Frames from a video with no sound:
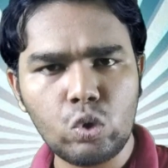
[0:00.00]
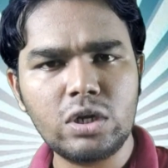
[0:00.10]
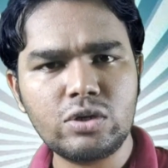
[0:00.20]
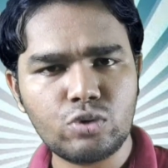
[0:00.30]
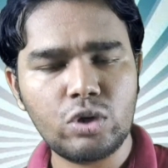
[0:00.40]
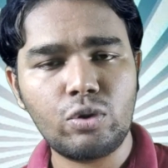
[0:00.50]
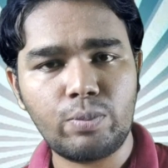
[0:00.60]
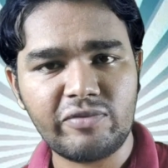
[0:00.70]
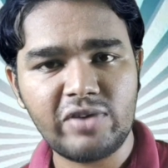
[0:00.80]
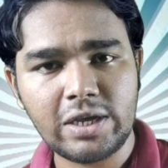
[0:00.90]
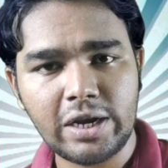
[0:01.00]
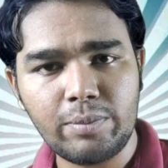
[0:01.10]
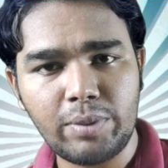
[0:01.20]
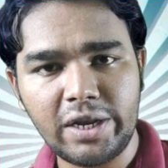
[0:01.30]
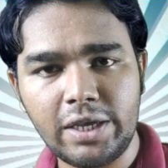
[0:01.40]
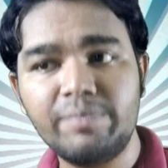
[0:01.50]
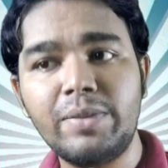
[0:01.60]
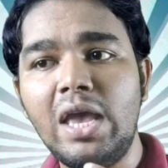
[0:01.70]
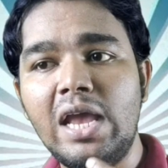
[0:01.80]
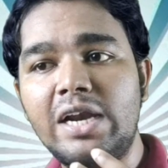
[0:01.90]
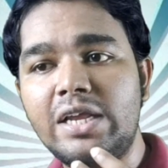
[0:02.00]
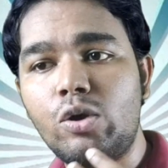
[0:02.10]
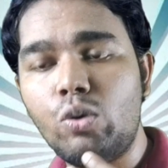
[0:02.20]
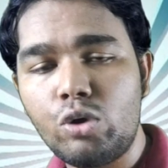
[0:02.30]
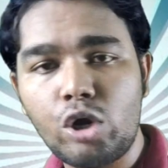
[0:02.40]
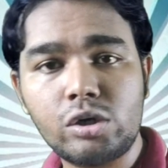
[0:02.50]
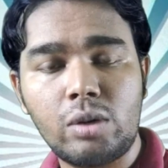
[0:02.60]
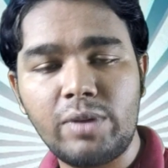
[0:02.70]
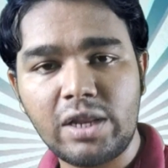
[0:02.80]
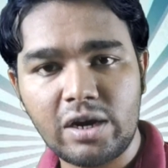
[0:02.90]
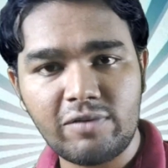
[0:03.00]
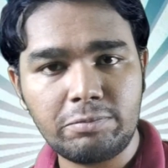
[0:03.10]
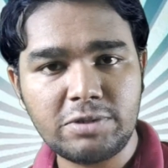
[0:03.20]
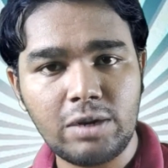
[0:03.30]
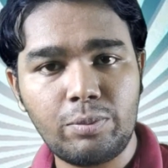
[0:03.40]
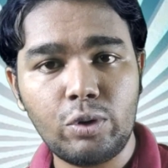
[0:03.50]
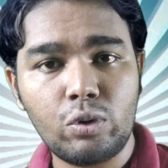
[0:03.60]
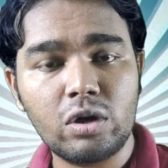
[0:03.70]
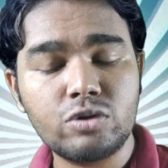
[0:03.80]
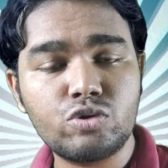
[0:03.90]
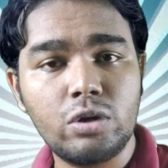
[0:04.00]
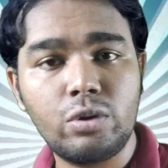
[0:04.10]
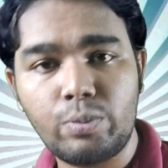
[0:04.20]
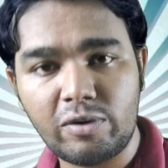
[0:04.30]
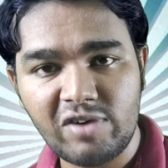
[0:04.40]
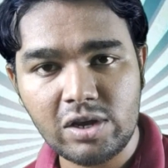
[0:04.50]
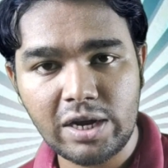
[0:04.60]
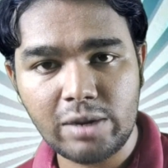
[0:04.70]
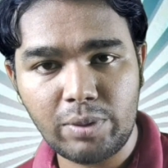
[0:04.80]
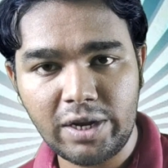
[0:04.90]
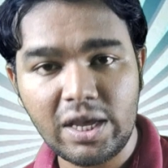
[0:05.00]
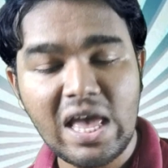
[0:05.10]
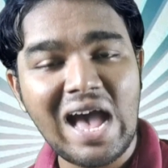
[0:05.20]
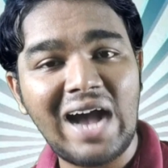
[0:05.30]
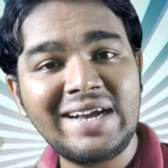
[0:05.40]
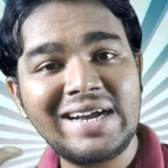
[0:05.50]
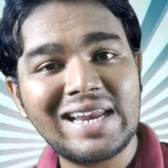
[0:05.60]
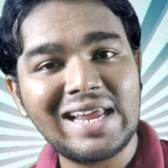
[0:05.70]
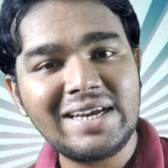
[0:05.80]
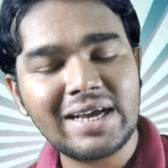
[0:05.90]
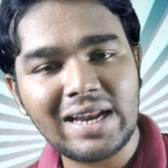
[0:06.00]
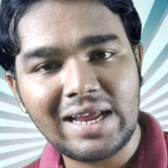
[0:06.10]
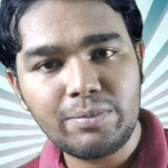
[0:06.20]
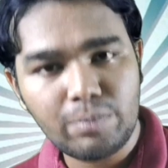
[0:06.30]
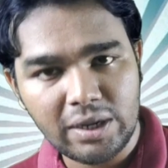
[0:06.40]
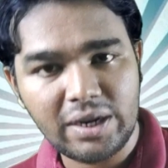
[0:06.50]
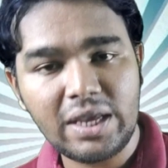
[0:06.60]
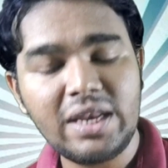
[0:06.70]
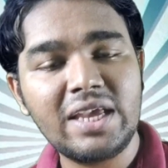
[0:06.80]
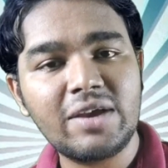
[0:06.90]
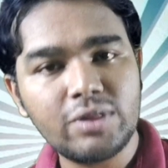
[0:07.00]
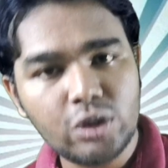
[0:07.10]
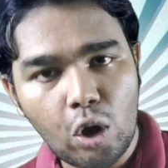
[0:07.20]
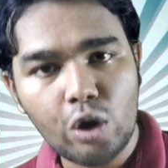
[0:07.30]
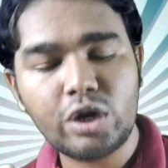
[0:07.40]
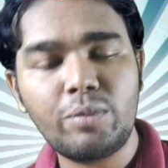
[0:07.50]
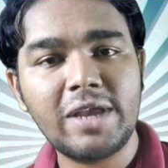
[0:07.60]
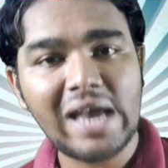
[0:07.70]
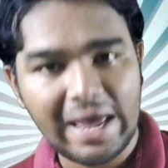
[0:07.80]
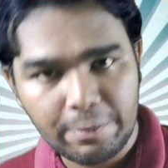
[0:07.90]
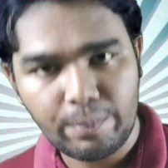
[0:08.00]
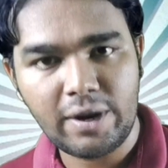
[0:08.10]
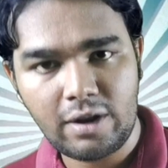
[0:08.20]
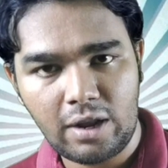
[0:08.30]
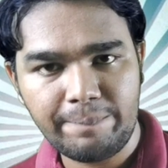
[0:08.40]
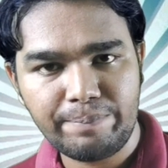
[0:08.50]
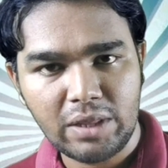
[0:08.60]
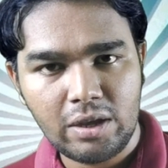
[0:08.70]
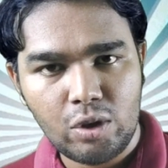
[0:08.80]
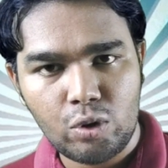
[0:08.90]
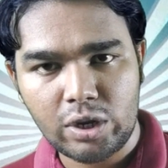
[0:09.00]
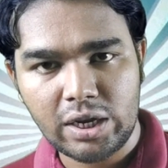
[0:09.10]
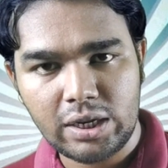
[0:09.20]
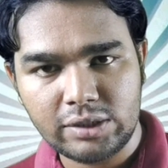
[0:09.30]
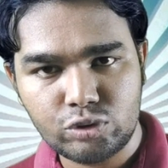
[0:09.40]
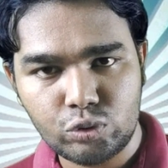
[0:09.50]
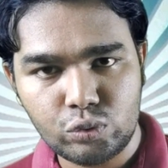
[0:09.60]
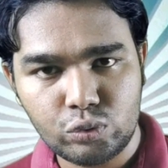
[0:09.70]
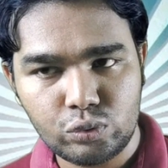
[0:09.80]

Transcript: உங்களுக்கும் சொல்லி ஒரு ப்ரொஃபைல் க்ரியேட் பண்ணி இல்லாட்டி குரு டாட் காம் மாதிரியான வெப்சைட்டில் போய் உங்களுக்கும் சொல்லி ஒரு ப்ரொஃபைல் க்ரியேட் பண்ணி அங்கே கிளைண்ட்டை கிளைண்ட் பண்ணி நீங்கள் வந்து ஆட்டோமேட்டிக்காக ஏர்ன் பண்ணலாம் ஓகேங்களா ஸோ